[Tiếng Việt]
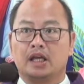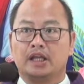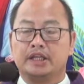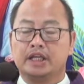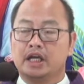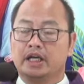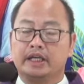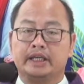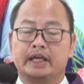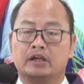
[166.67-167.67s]
những người
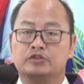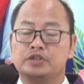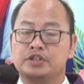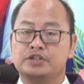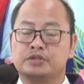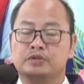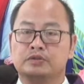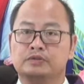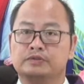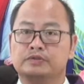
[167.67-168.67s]
đi theo Chúa
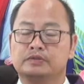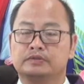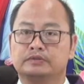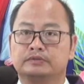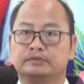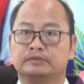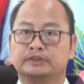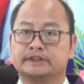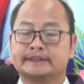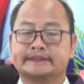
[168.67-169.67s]
Giêsu
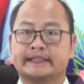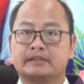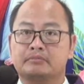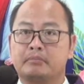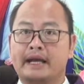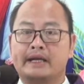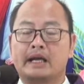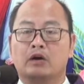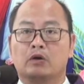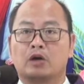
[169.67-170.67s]
chắc chắn ban
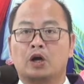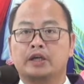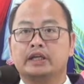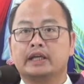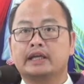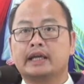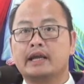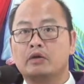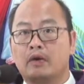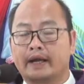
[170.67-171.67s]
đầu có những cái
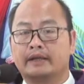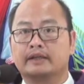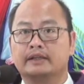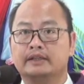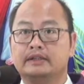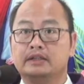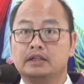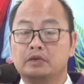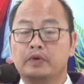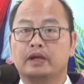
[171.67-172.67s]
kế hoạch những
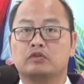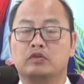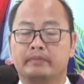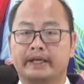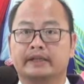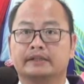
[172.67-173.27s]
ước nguyện của mình